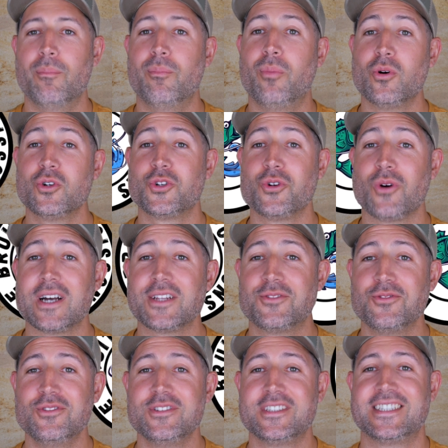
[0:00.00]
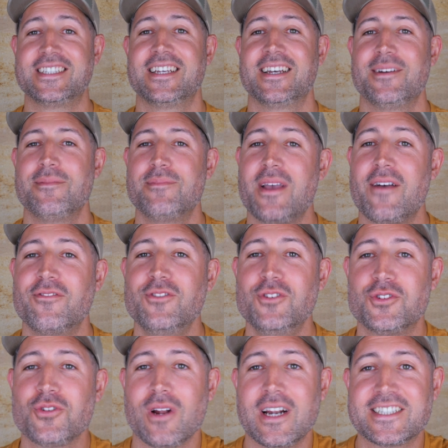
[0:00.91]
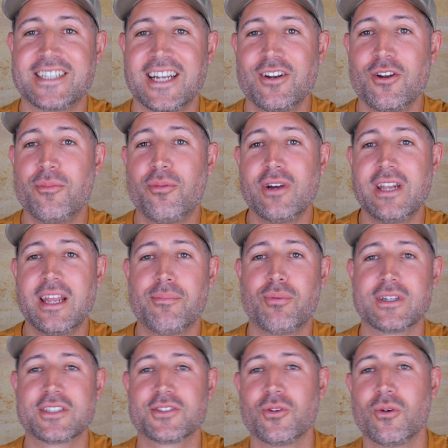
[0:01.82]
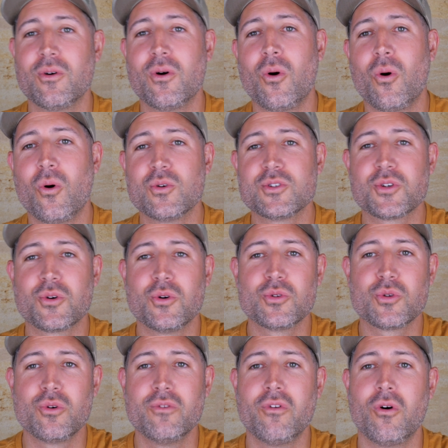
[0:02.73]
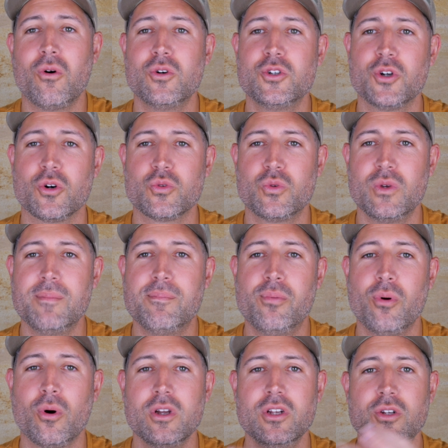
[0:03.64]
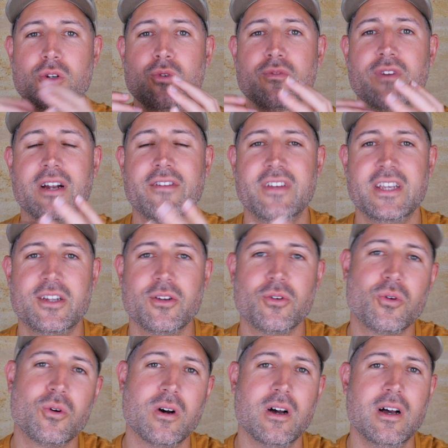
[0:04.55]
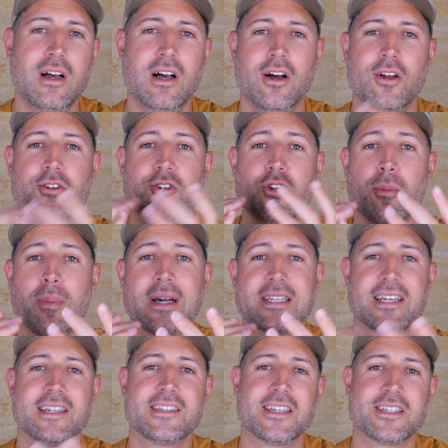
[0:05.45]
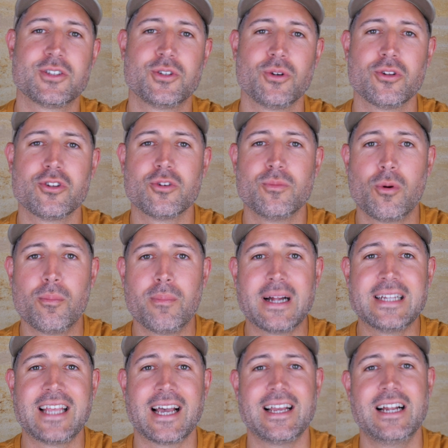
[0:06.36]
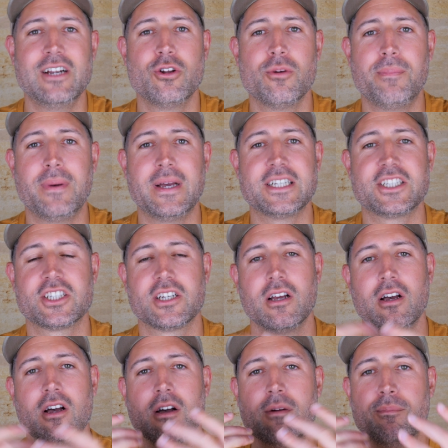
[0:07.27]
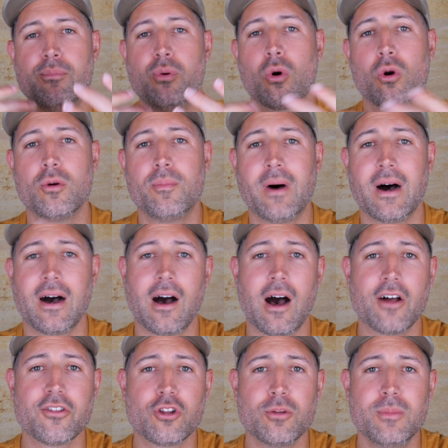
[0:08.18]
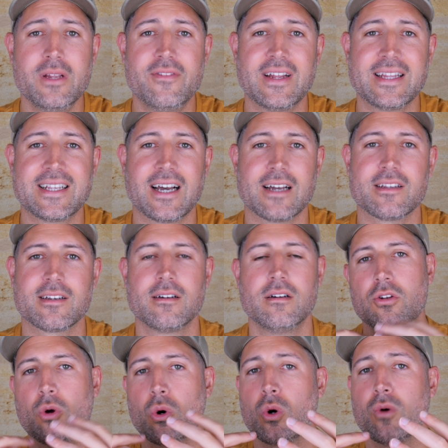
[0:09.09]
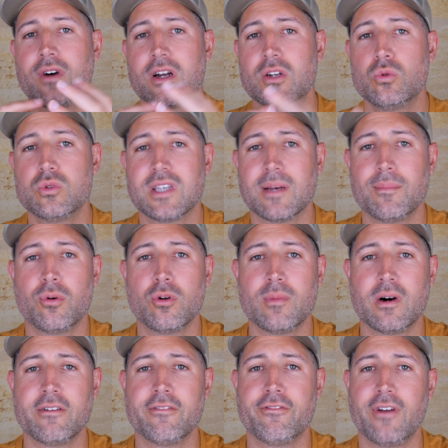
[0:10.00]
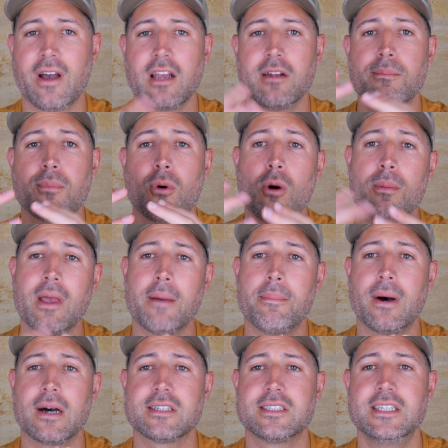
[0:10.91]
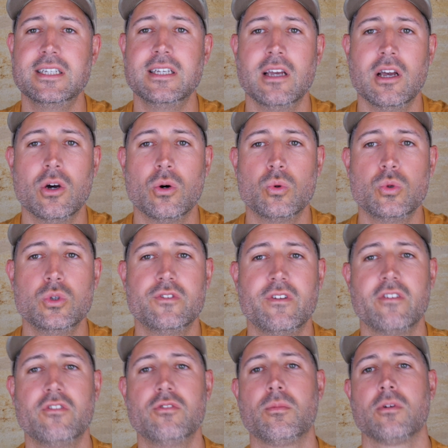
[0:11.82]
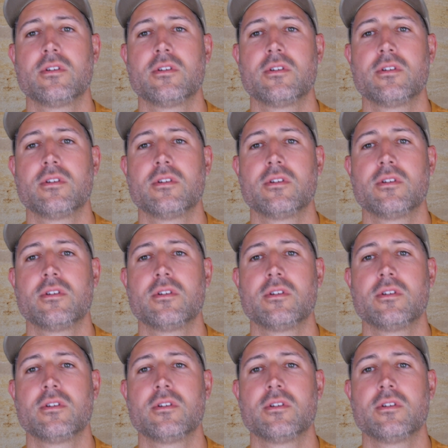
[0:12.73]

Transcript: Bonjour à tous, bienvenue sur la chaîne Le Bruit des Poissons. On se retrouve aujourd'hui pour une nouvelle vidéo de présentation de mon matériel de pêche pour le bar en 2024. Donc on va tout simplement faire une première partie où je vais vous